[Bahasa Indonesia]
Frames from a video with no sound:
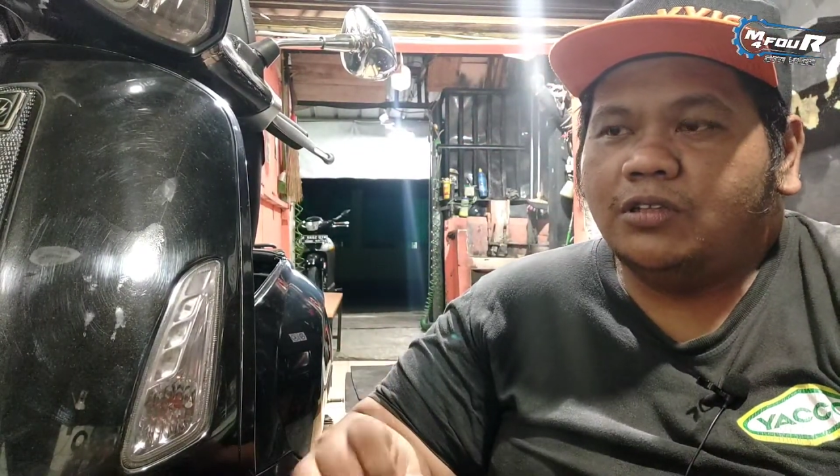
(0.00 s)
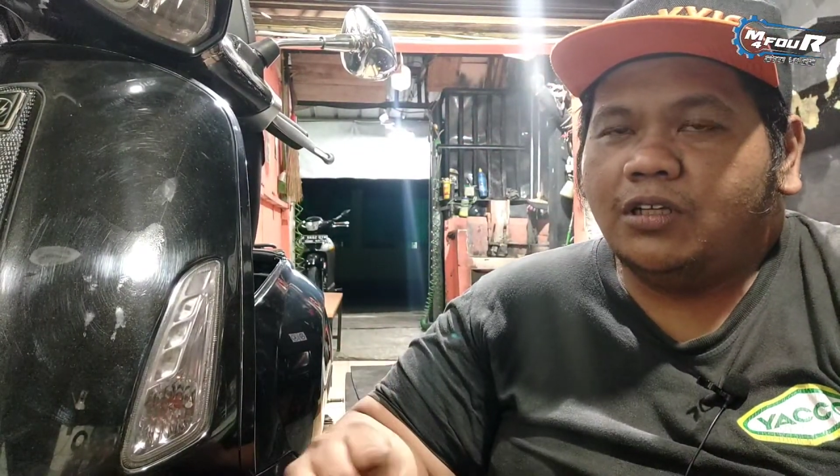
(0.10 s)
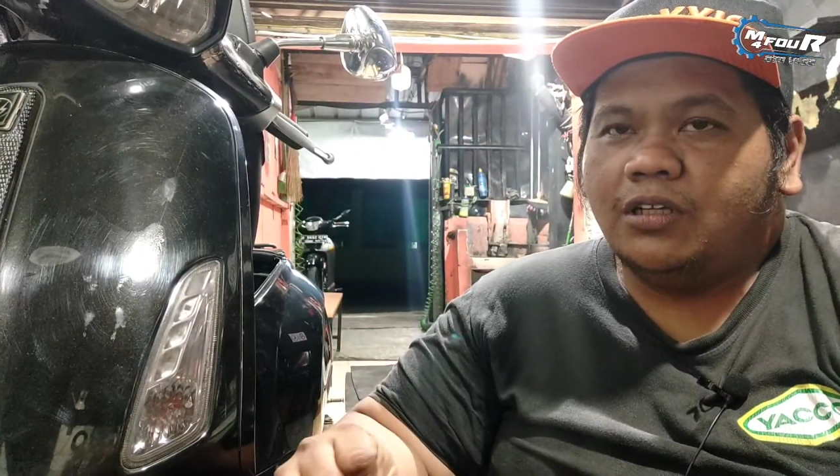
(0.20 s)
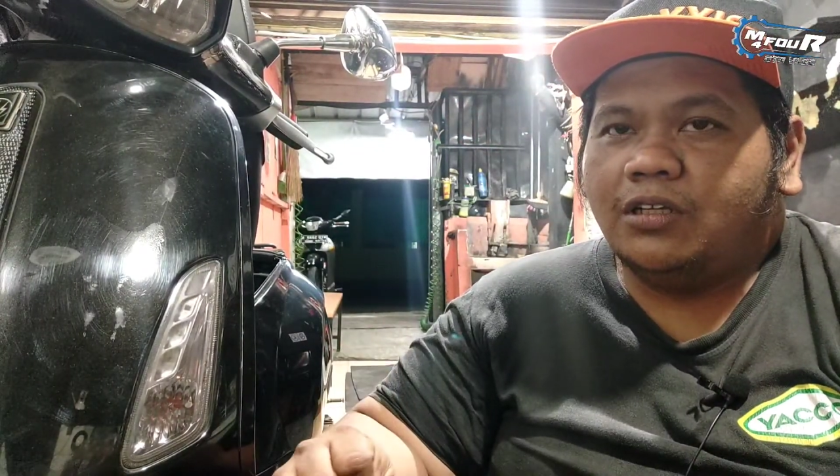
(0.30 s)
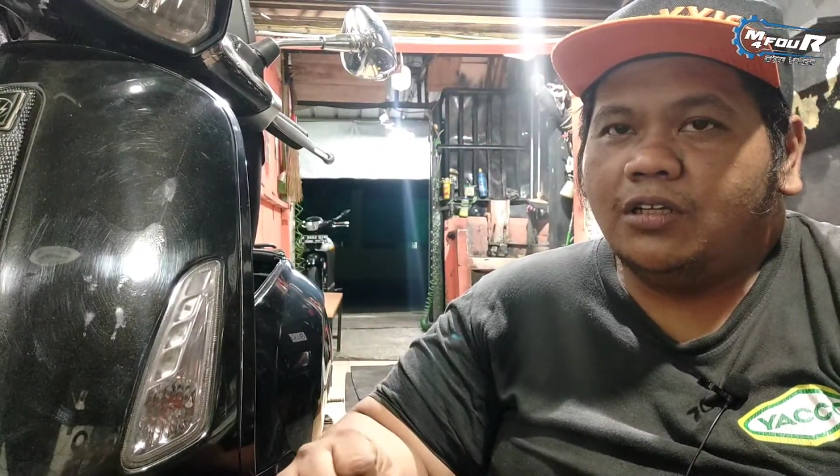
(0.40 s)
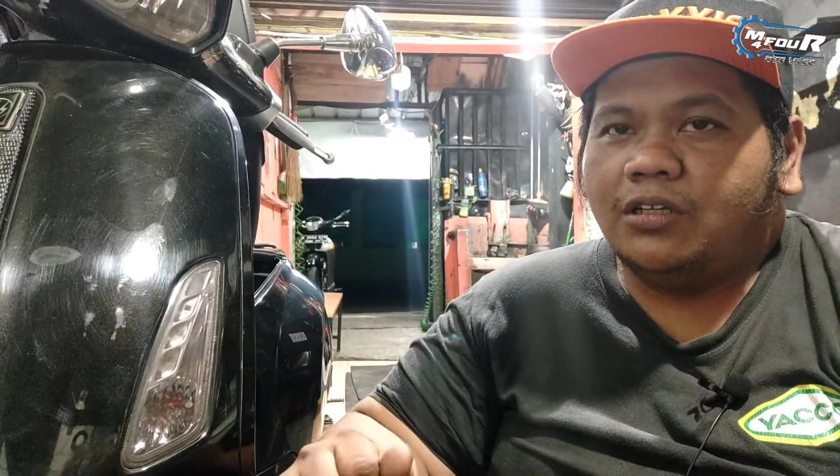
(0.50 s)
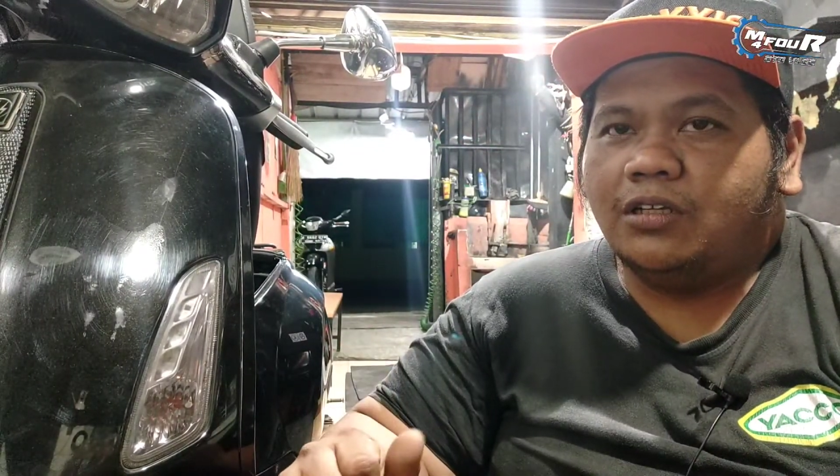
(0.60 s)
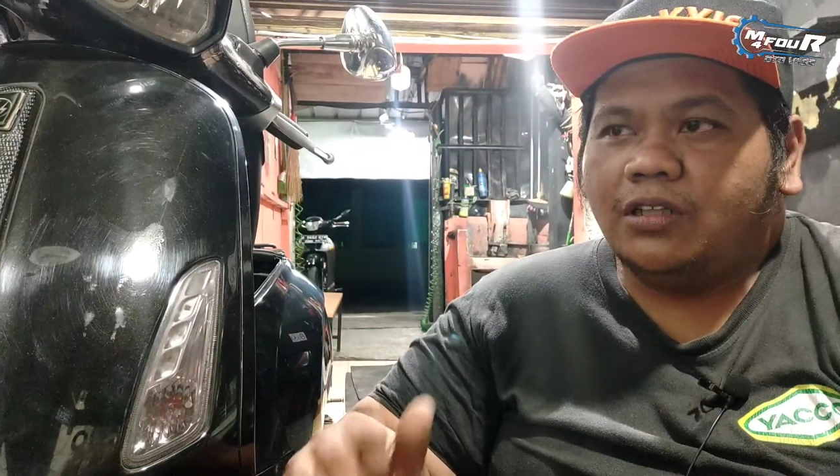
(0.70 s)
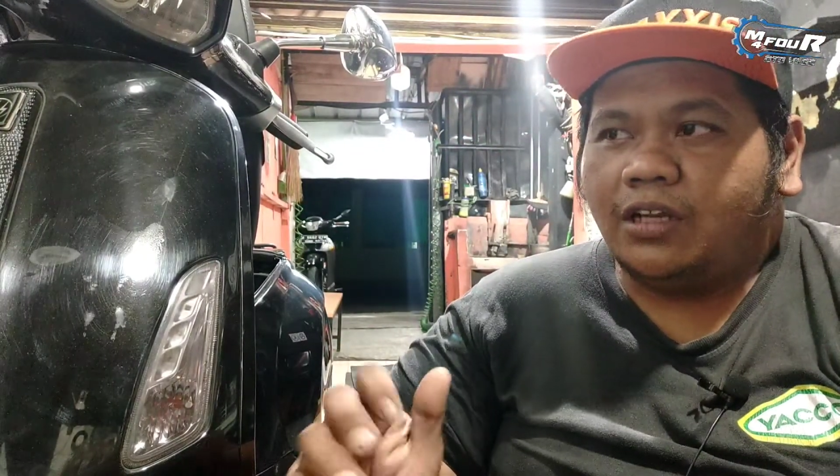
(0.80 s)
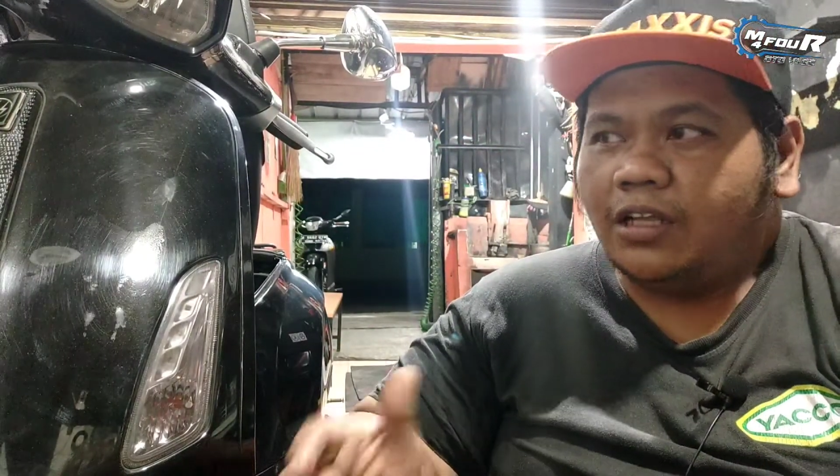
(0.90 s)
e,
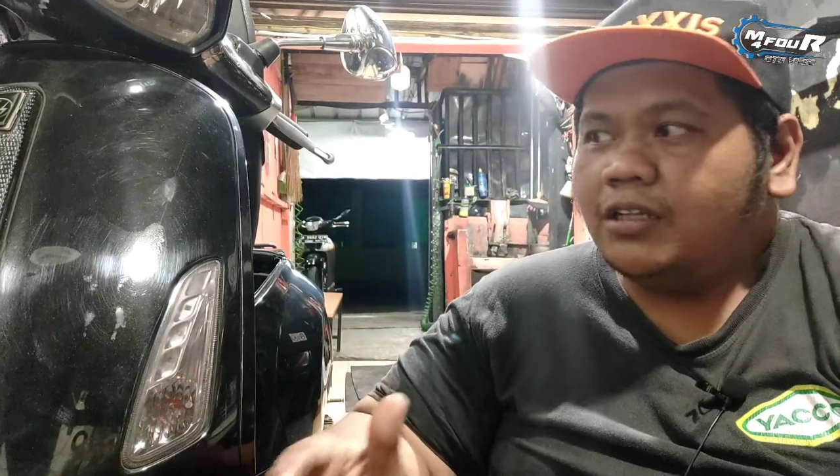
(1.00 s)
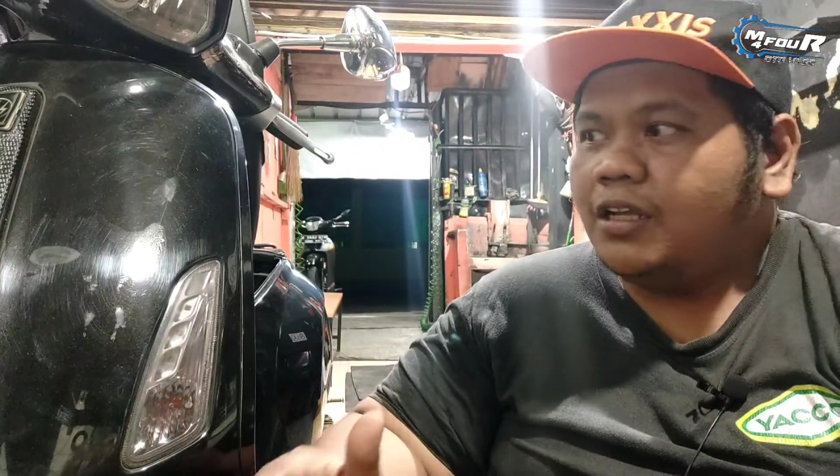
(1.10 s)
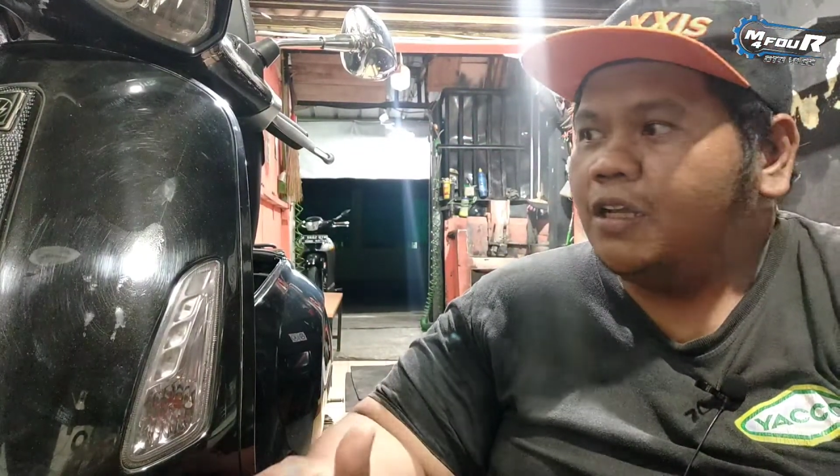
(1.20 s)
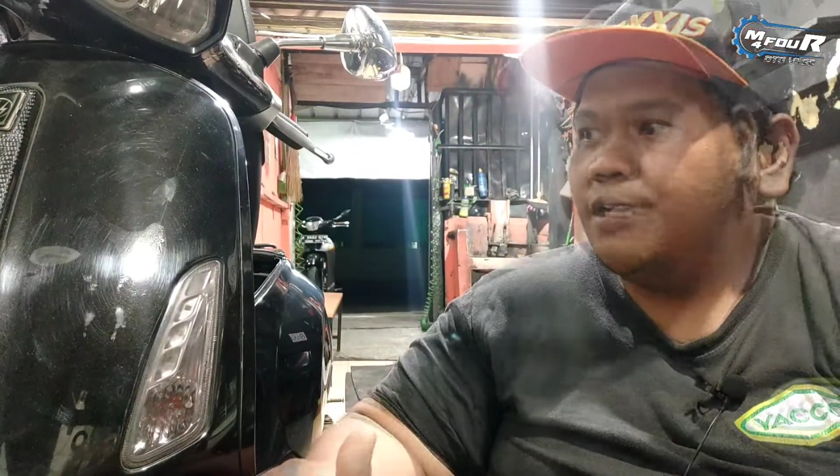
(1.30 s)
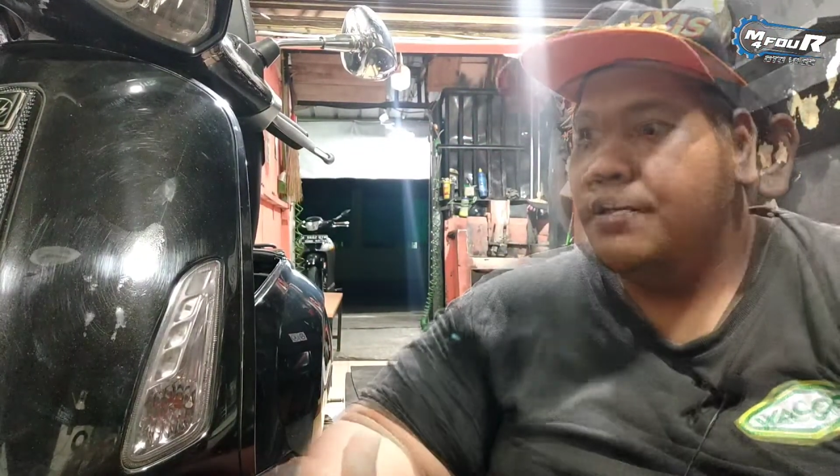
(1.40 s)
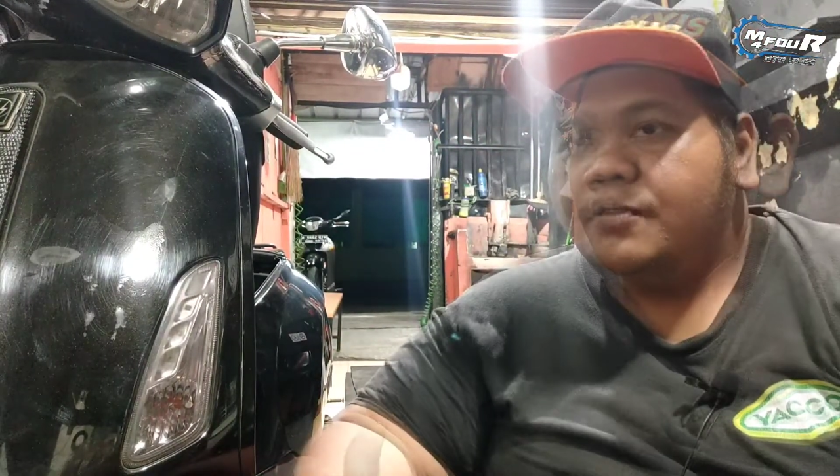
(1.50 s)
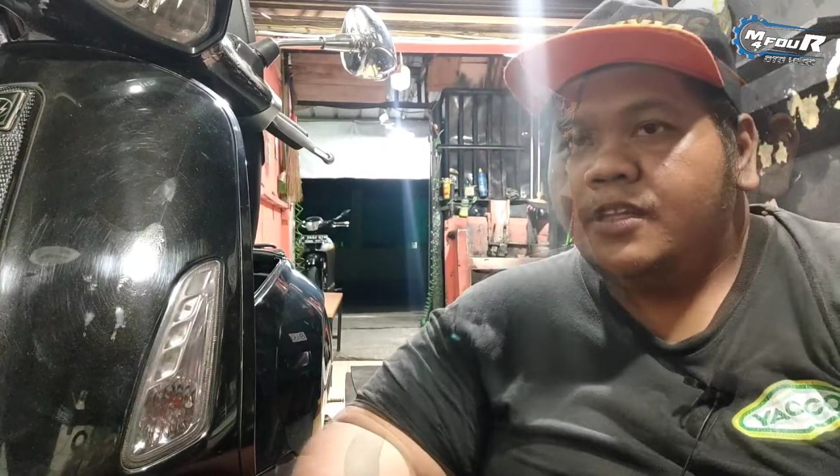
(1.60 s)
ternyata